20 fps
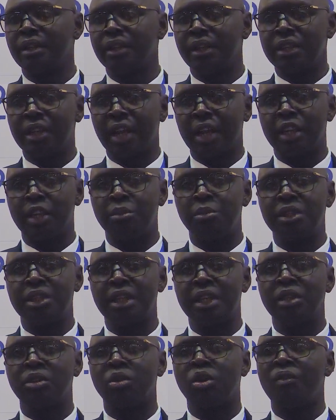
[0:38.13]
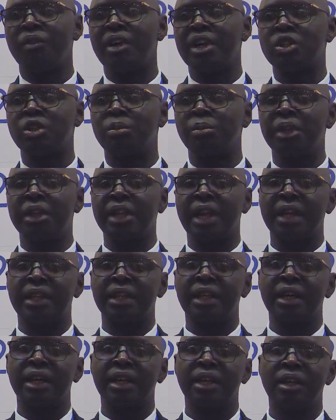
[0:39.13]
déjà 2016, une convention
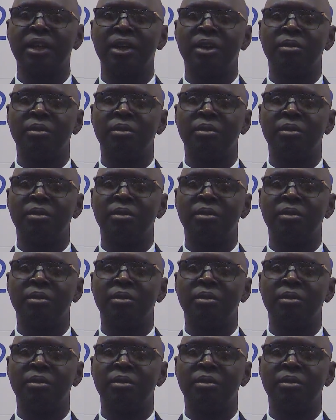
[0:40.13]
multi-acteurs